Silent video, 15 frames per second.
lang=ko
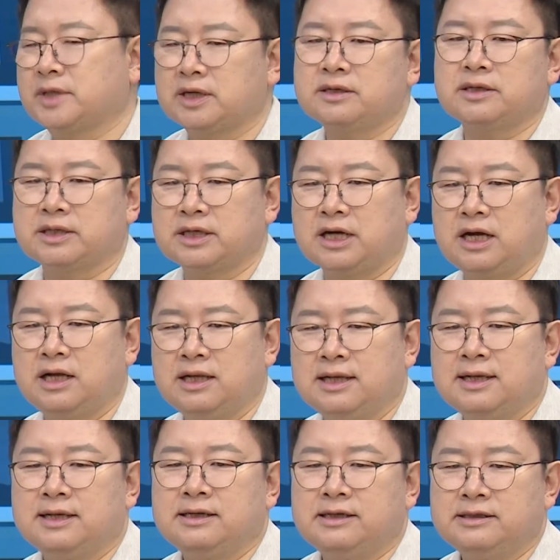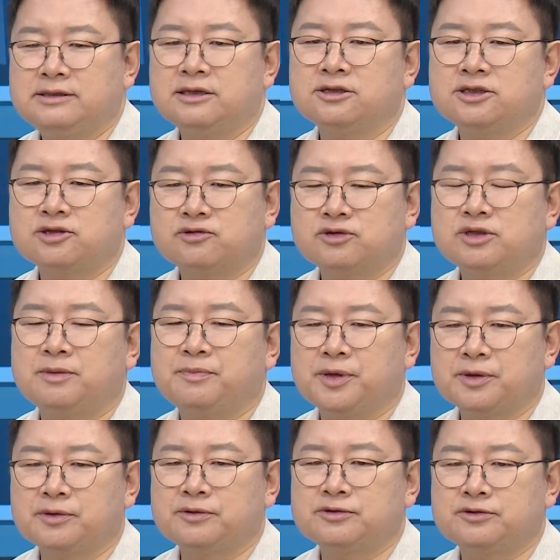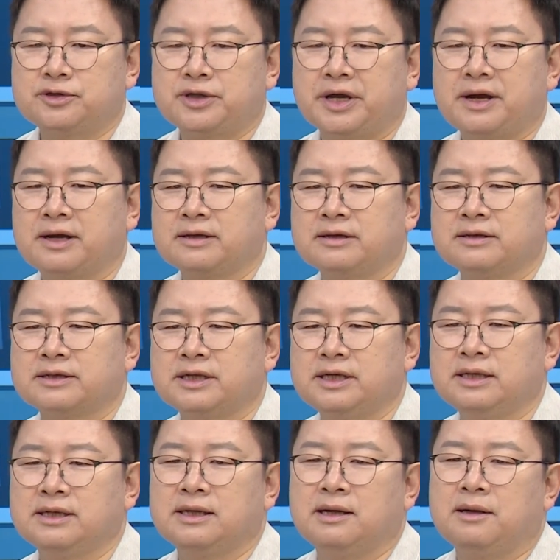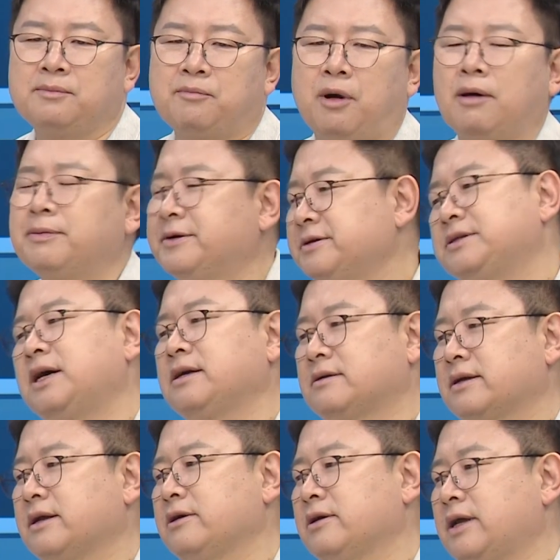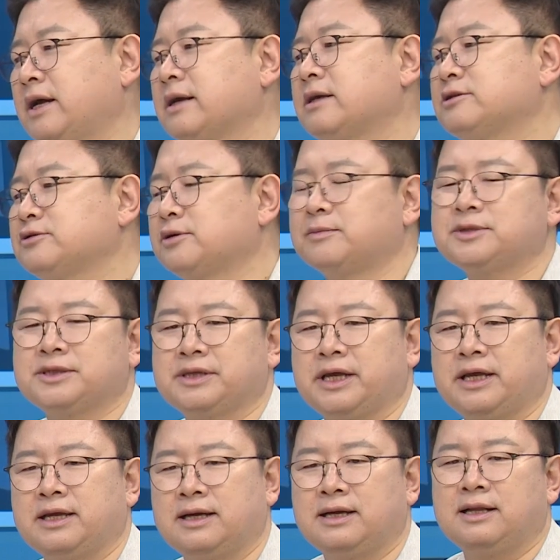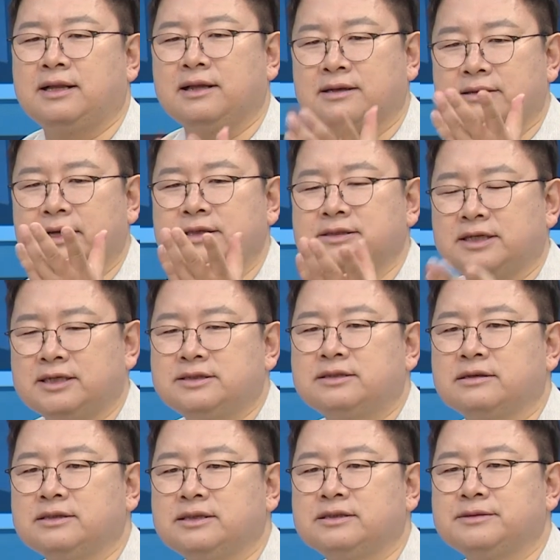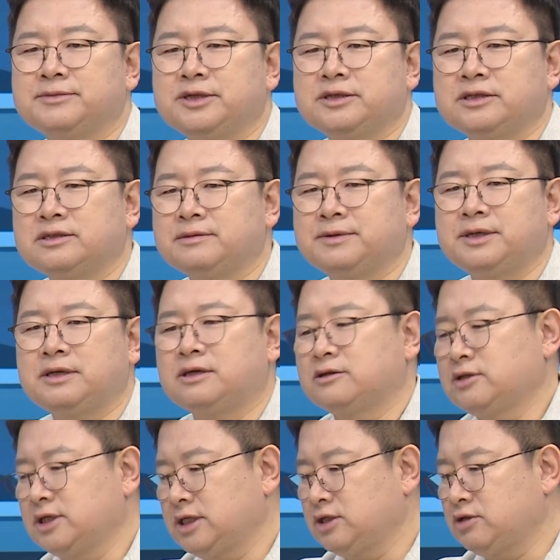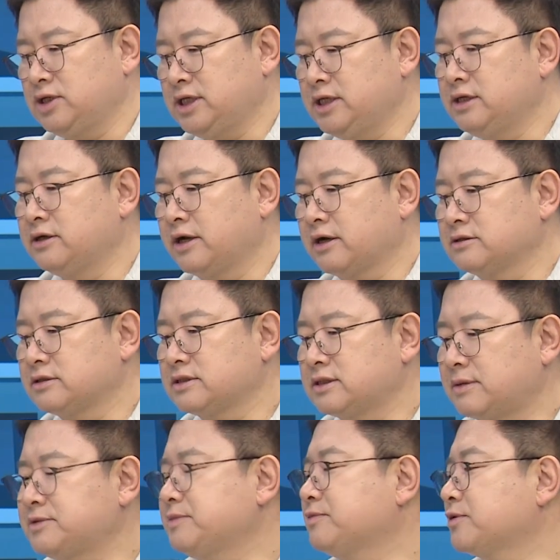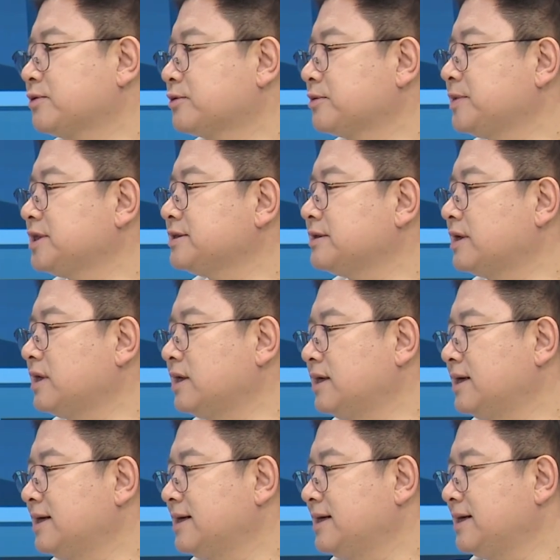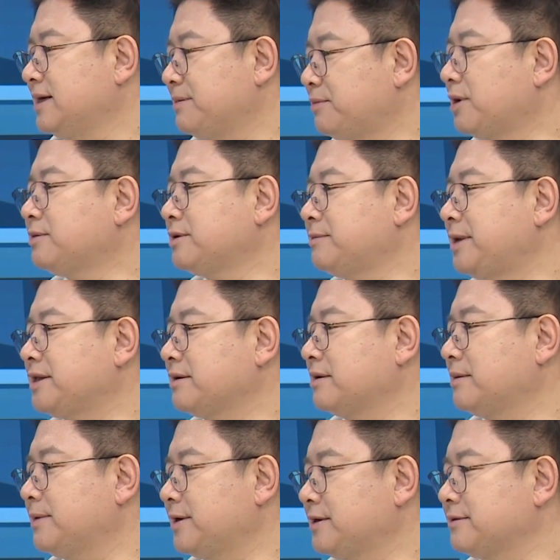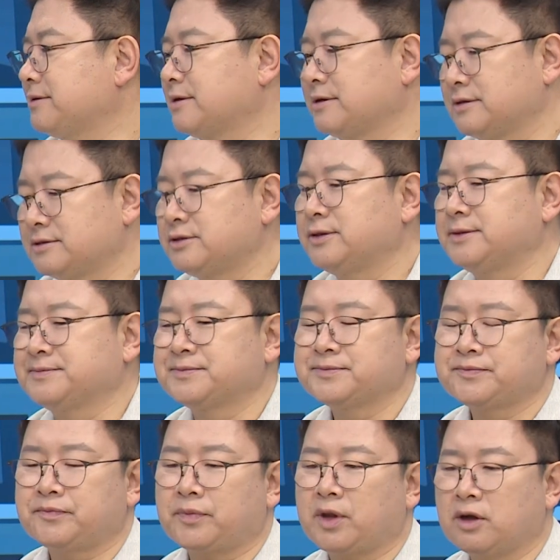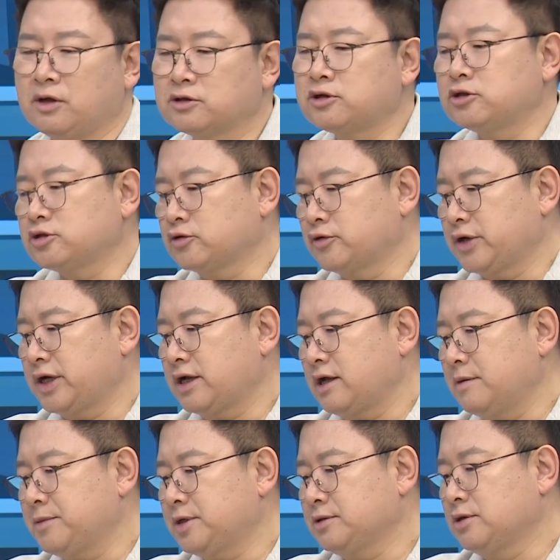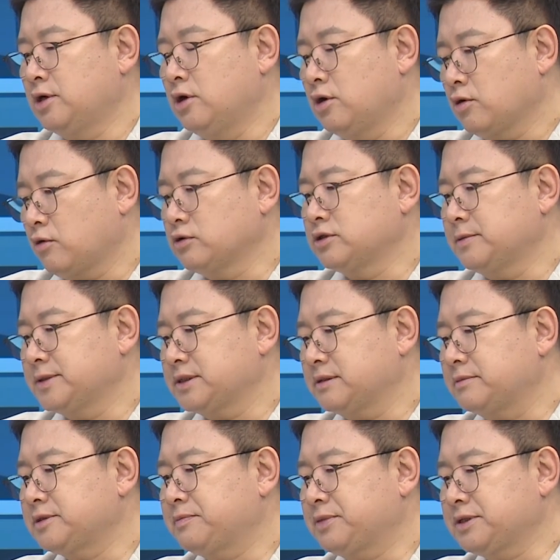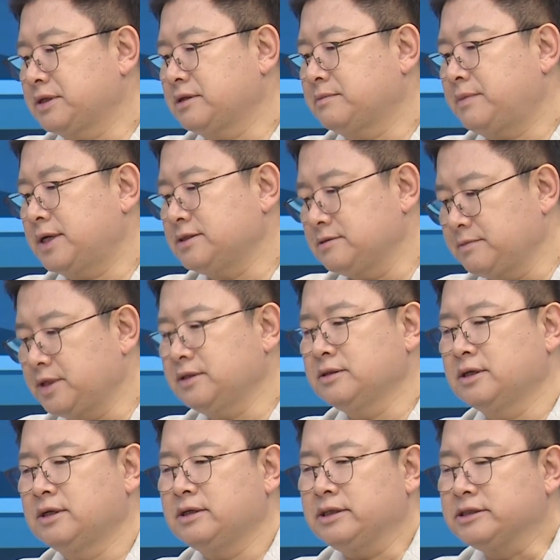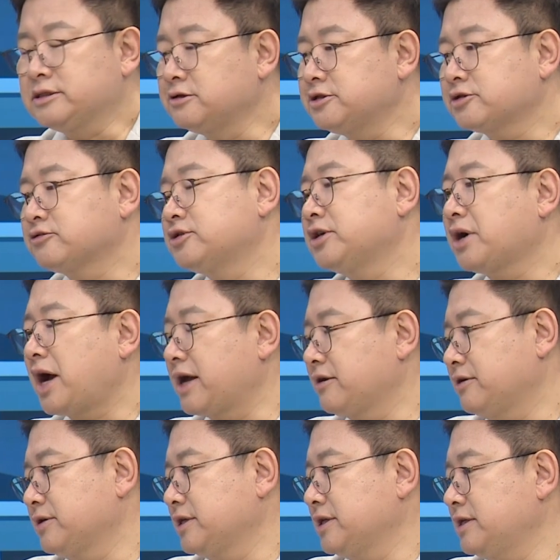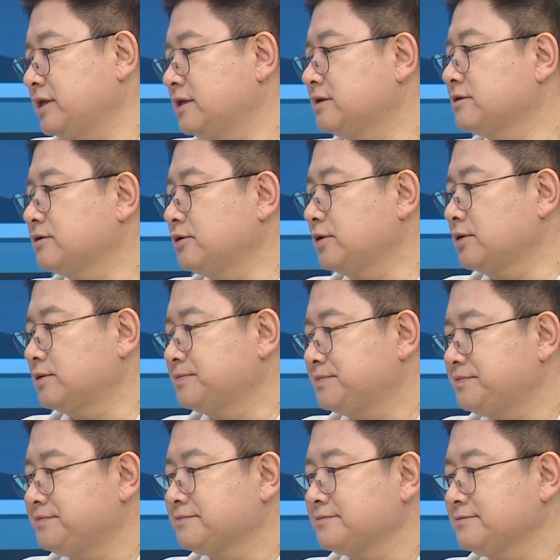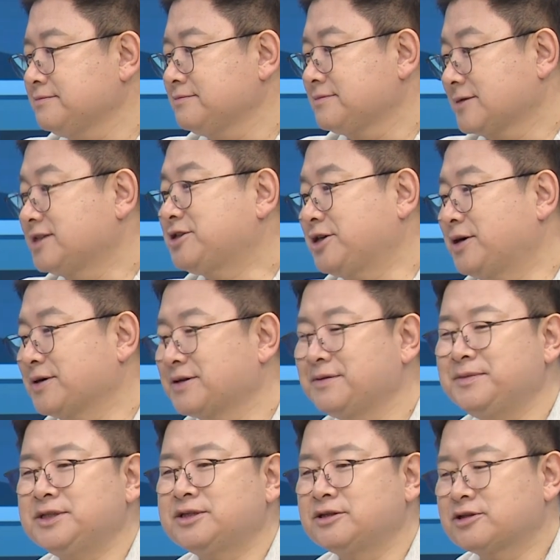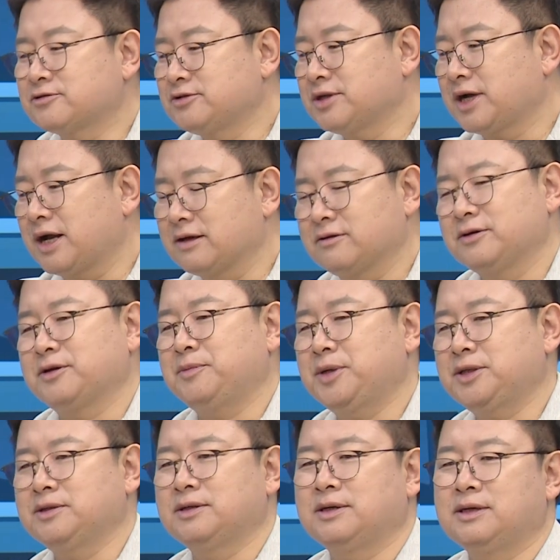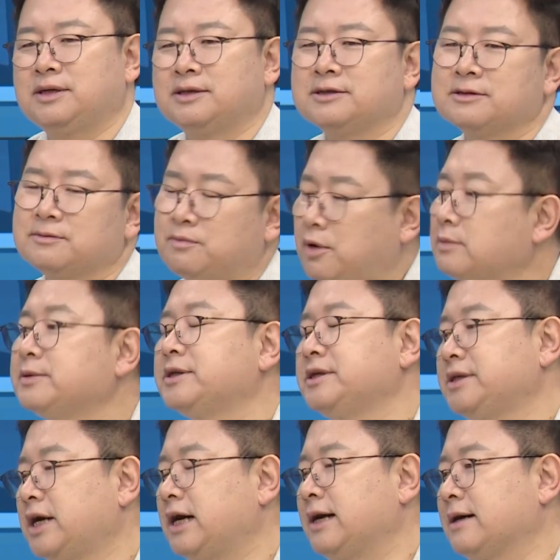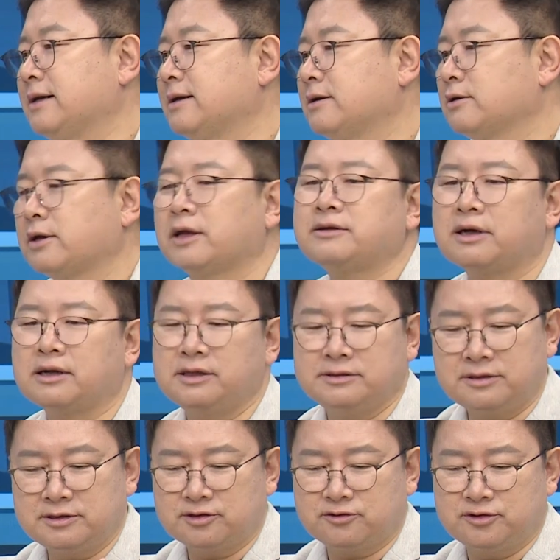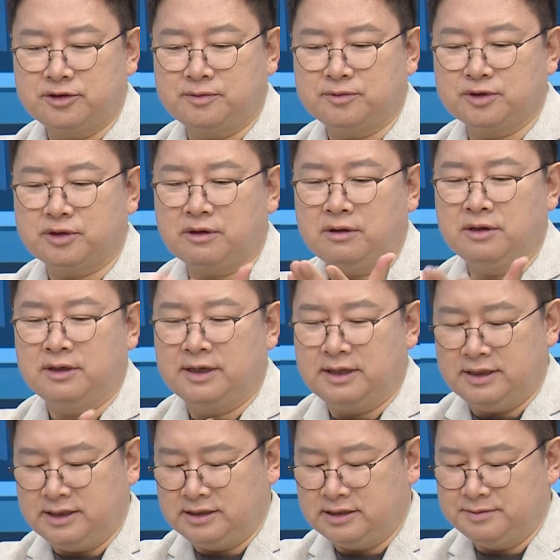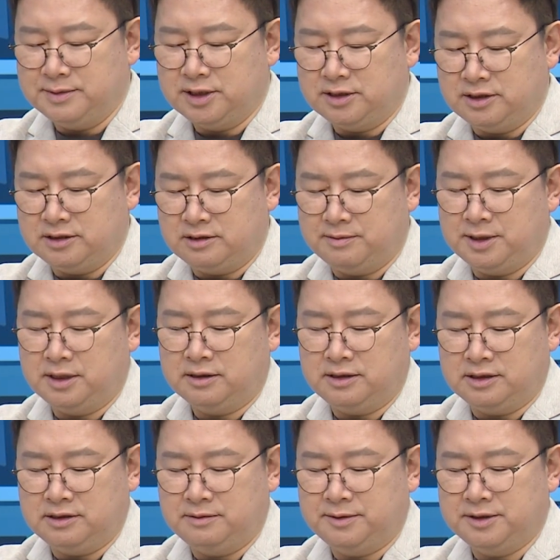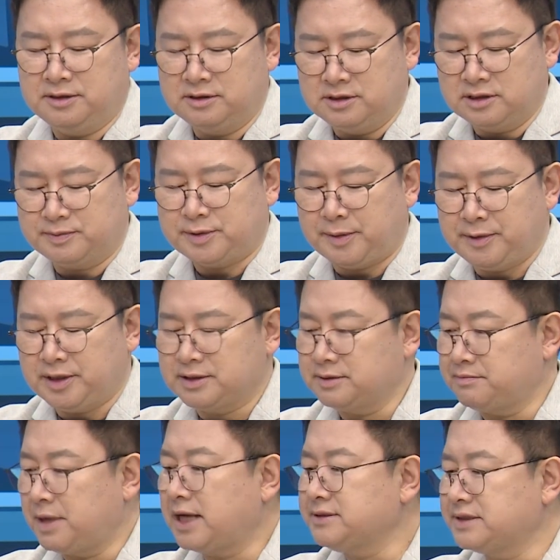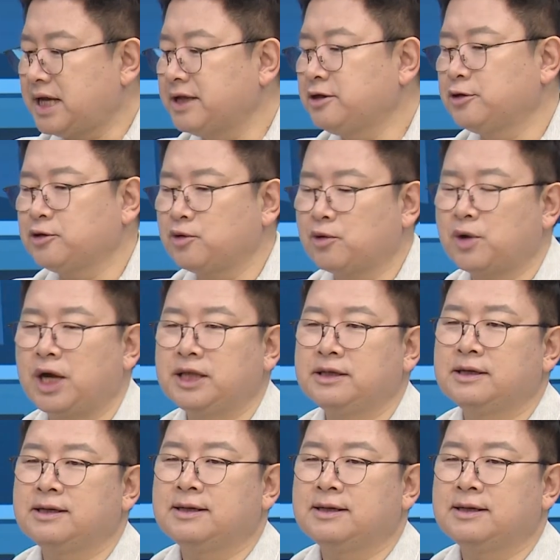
그러니까 2019년 평균 주택 가격이 버블이다 이렇게 이야기할 수는 없는데 그게 이제 2020년, 21년, 2년에 걸쳐서 30% 오르면서 네. 버블을 네. 만들어 버렸던 거죠. 음. 그러니까 역설적으로 이야기하면 고점에서 30% 빠지면 2019년 가격이거든요. 그렇죠. 그럼 2019년 가격이면 버블이냐. 어. 게다가 2019년부터 20년, 21년, 22년, 23년 만 4년 동안